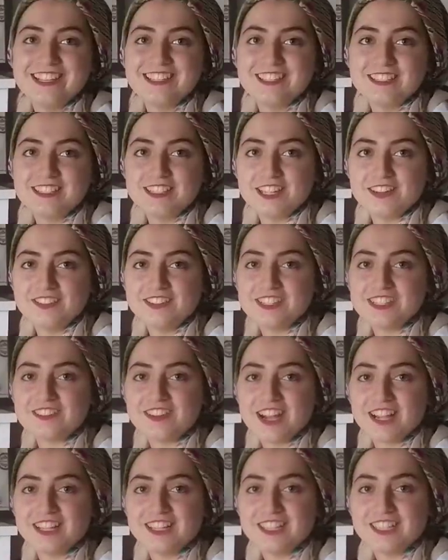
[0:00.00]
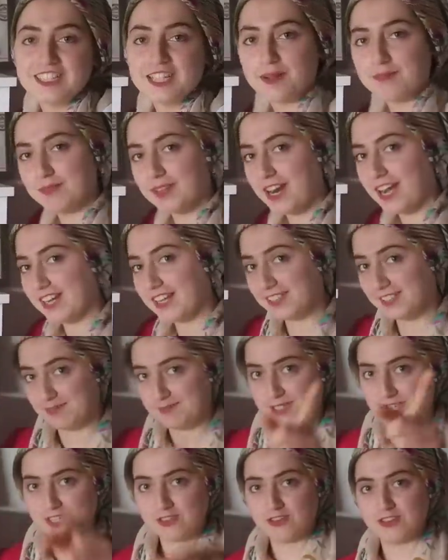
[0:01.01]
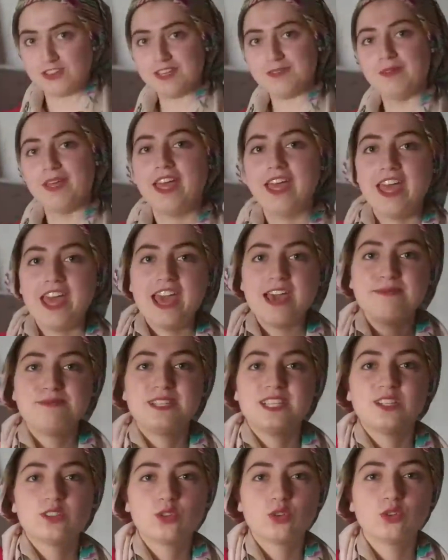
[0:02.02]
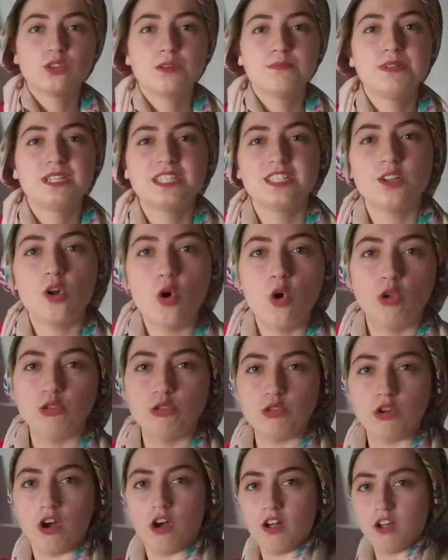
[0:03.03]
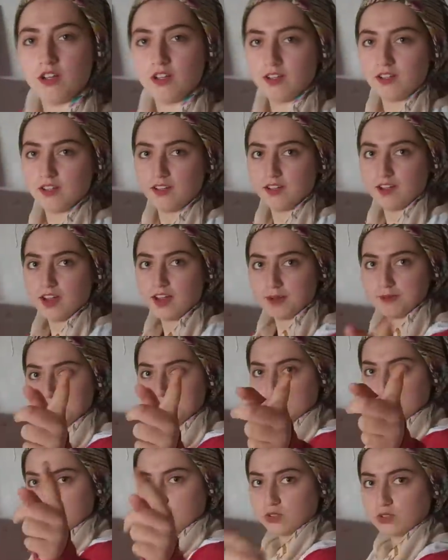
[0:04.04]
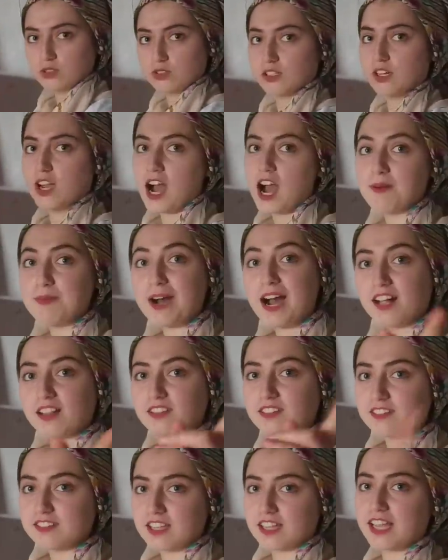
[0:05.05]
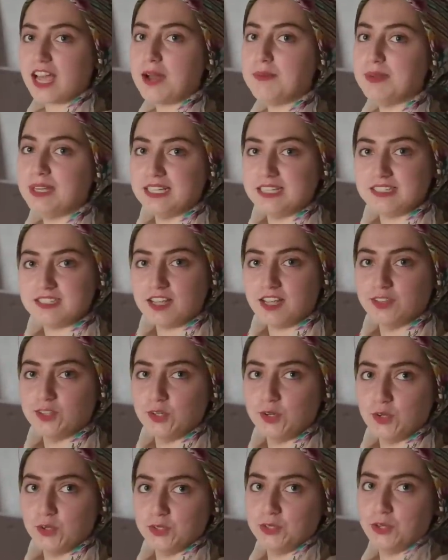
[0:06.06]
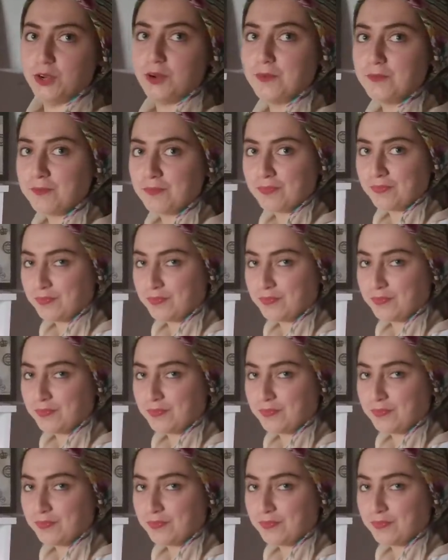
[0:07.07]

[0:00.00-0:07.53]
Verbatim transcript: Stephen Zweig'in kitapları hakkında bir şey söyleyeceğim. Hepsinin sonunda birisini öldürüyor. Haberimiz olsun. Ama aklınıza gelmeyen insanları öldürüyor.